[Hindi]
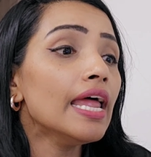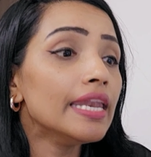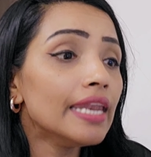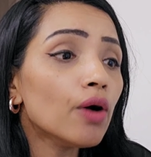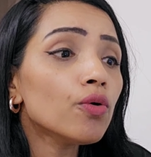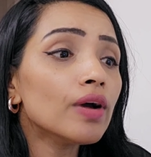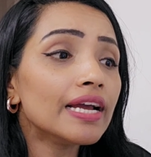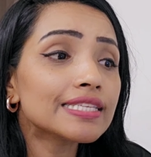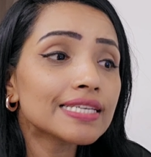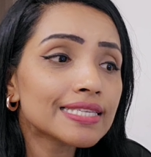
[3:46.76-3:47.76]
नाउ
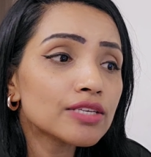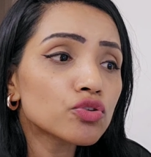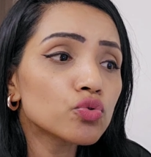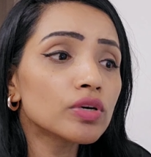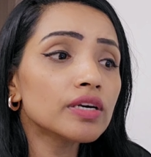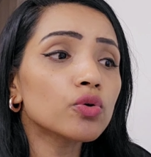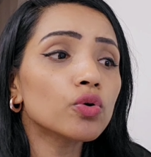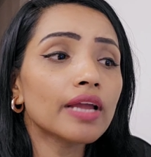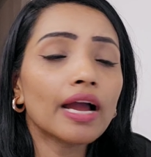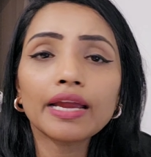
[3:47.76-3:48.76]
एच स्टूडेंट
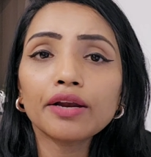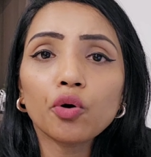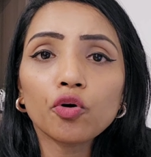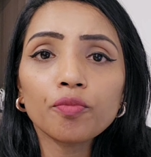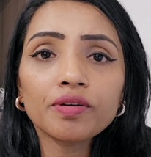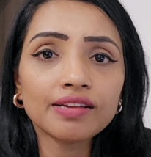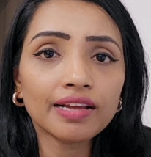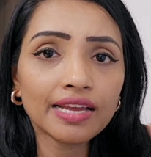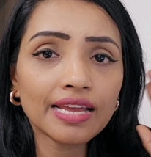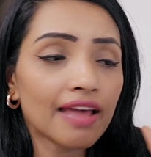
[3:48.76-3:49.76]
को क्या क्या डॉक्यूमेंट्स
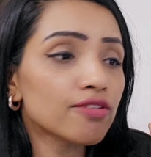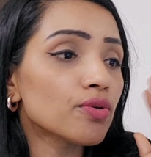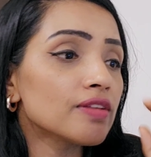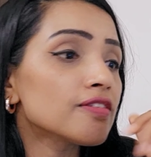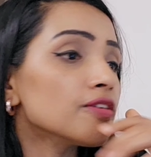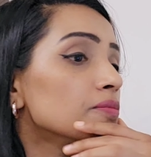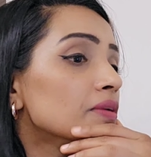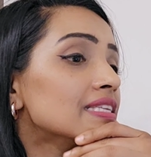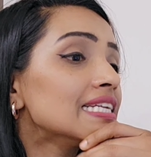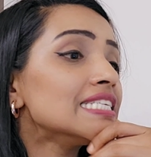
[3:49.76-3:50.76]
लगेगी एज यू कैन सी ऑन
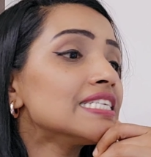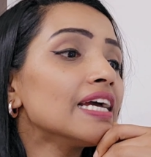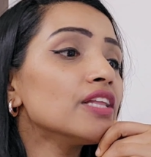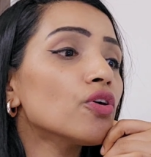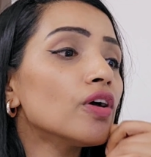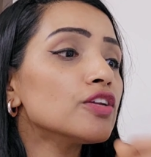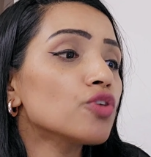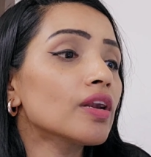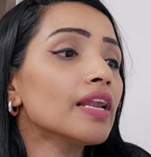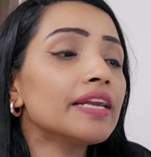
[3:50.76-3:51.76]
माई स्क्रीन जय हिंद कॉलेज
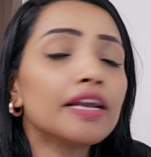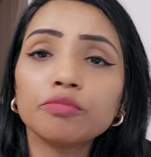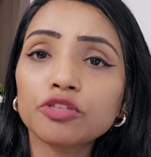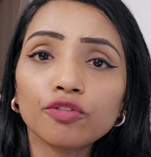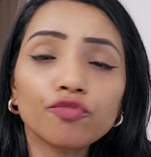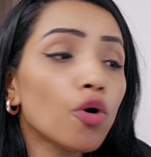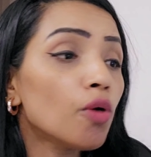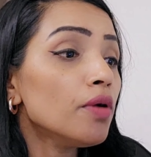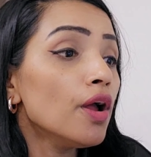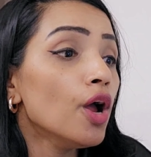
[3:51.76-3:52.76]
ऑनलाइन एडमिशन
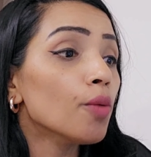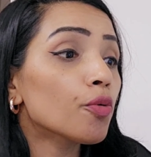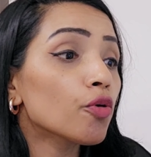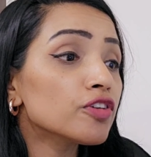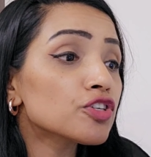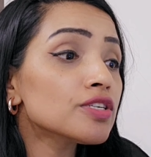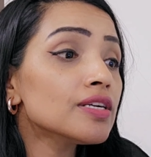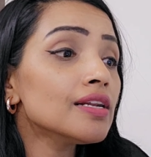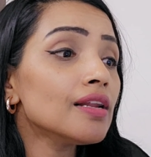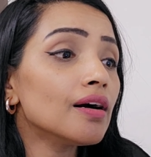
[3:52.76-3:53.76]
फॉर्म
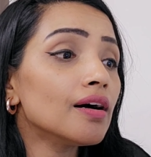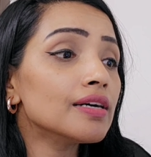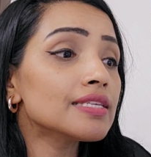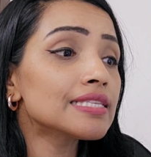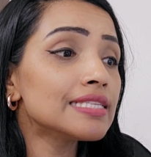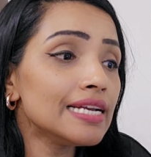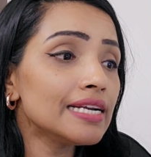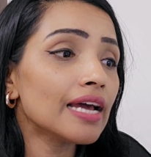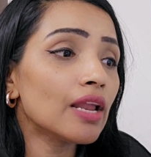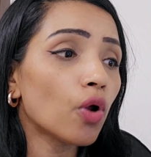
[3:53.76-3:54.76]
प्रोविजनल
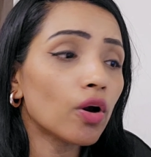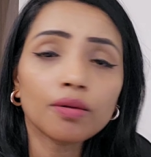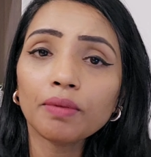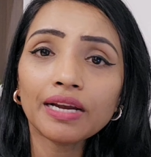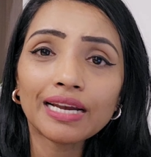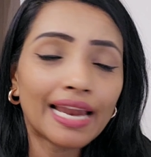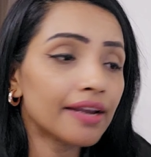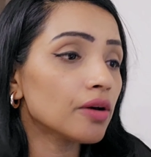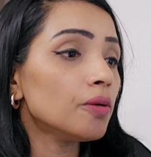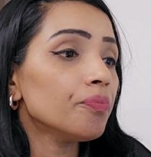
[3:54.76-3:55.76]
सीट अलॉटमेंट
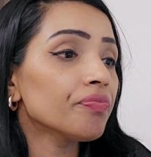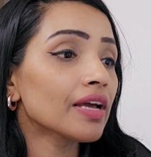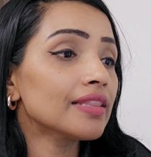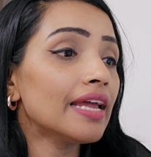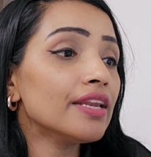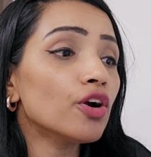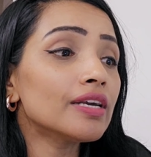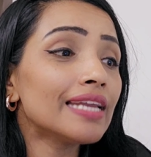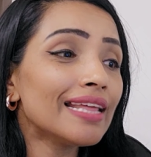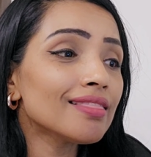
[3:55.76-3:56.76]
लेटर देन योर
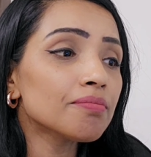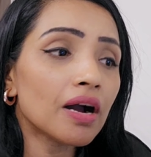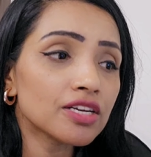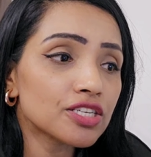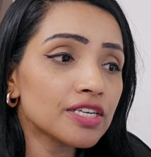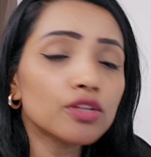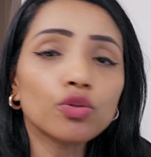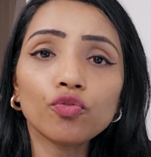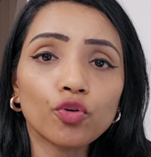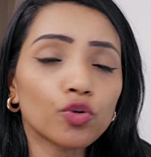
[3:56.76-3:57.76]
टेंथ मार्कशीट
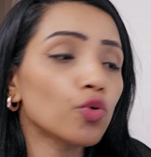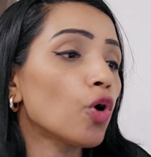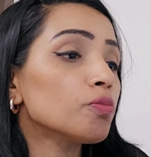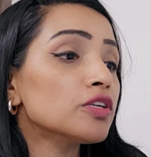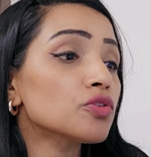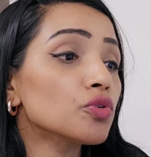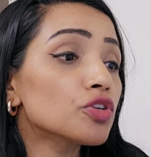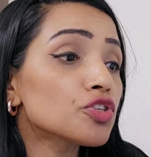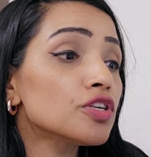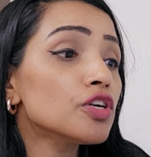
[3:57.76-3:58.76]
दो फोटो कॉपीज
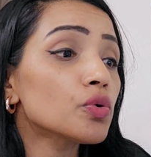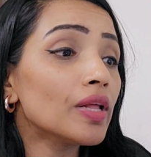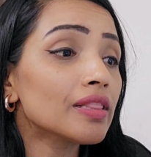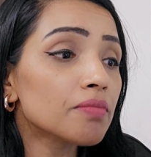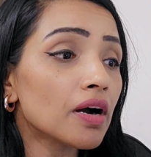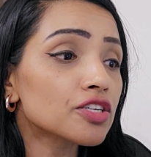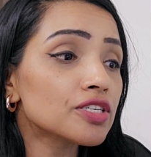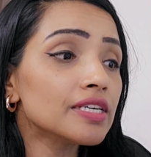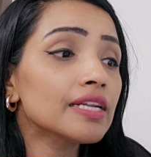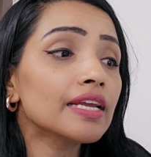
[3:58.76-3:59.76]
ओरिजिनल ट्वेल्थ मार्कशीट